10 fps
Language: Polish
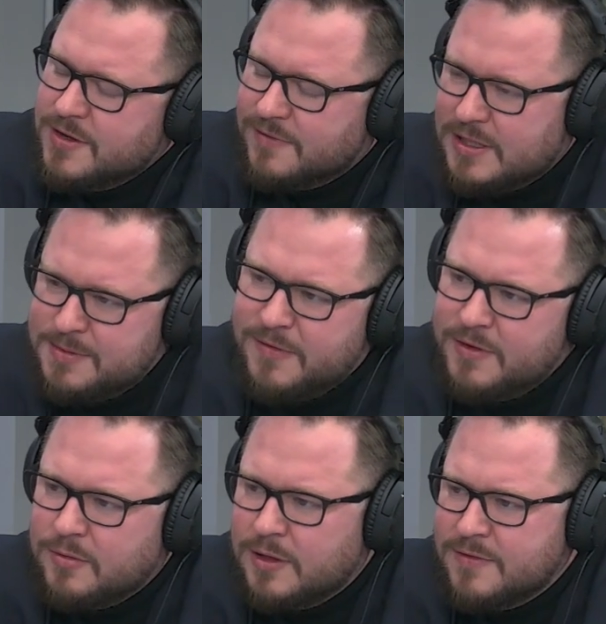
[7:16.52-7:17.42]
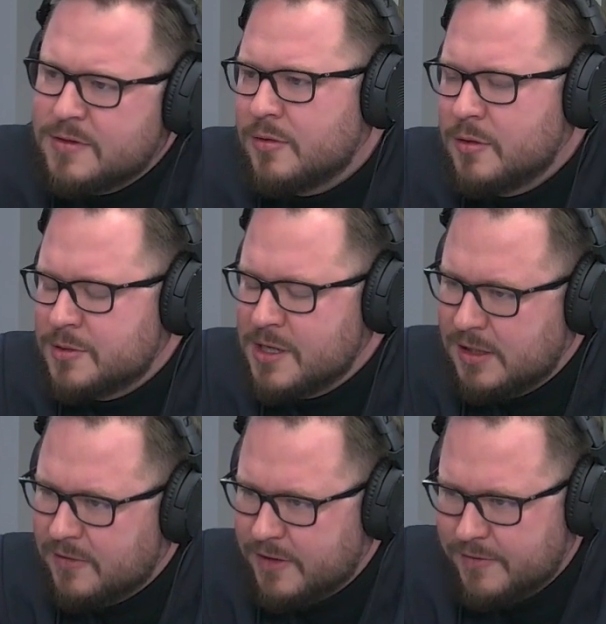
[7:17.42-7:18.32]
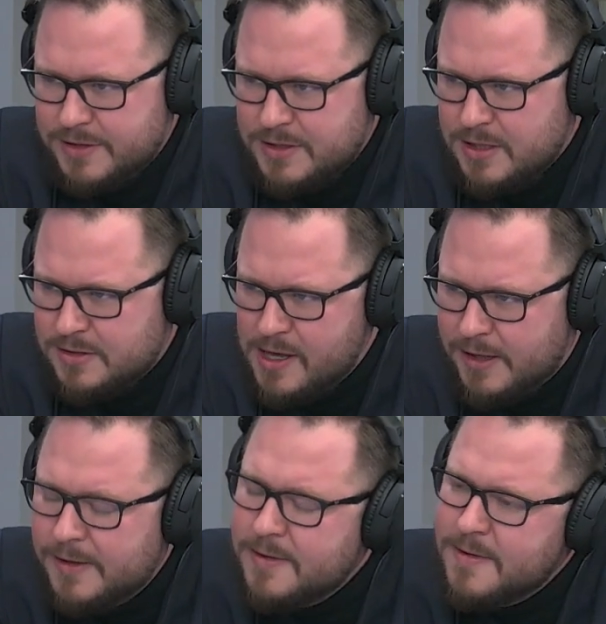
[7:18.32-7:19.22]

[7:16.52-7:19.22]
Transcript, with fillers: właśnie w tej sprawie tutaj w studiu przy Radiowej 24.